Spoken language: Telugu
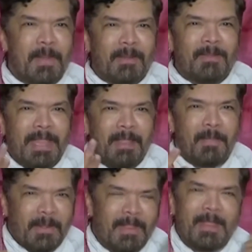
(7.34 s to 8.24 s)
మనం ఏ
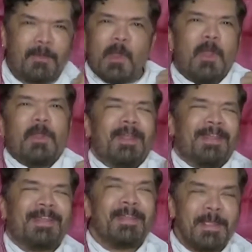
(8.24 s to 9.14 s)
మనం ఏం కో
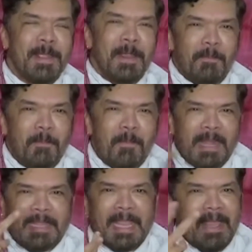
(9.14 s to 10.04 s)

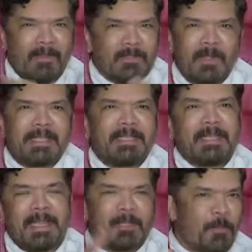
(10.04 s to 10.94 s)
మనకేం అవసరం లేదు
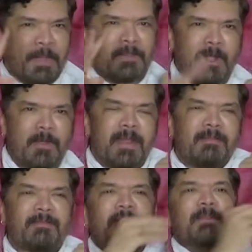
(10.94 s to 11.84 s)
కదా దానికి పెద్దవాళ్ళు
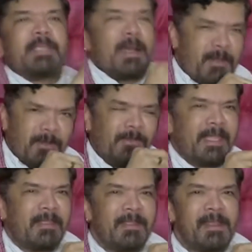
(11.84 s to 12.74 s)
ఉన్నారు ఫిలిం ఛాంబర్
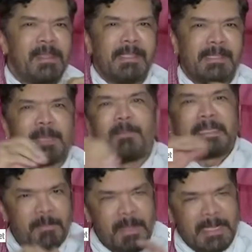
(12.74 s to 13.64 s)
ఉంది
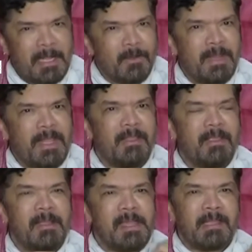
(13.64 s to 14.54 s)
నిర్మాత మండలి ఉంది
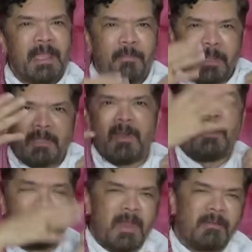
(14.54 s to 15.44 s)
ఆ
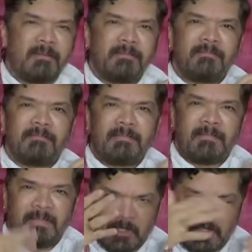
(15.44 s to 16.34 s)
పెద్దవాళ్ళు ఉన్నారు
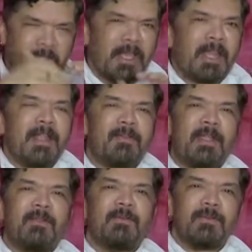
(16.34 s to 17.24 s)
చిరంజీవి గారు లాంటి
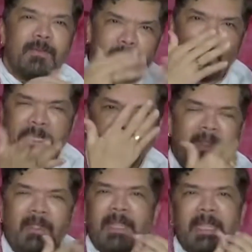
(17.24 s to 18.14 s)
వాళ్ళు ఇంకో
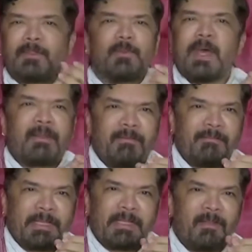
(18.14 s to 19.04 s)
పెద్దవాళ్ళు వీళ్ళంతా ఉన్నారు
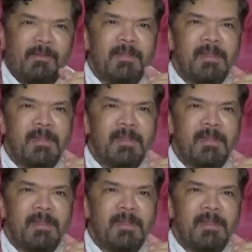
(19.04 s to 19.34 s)
పెద్దలు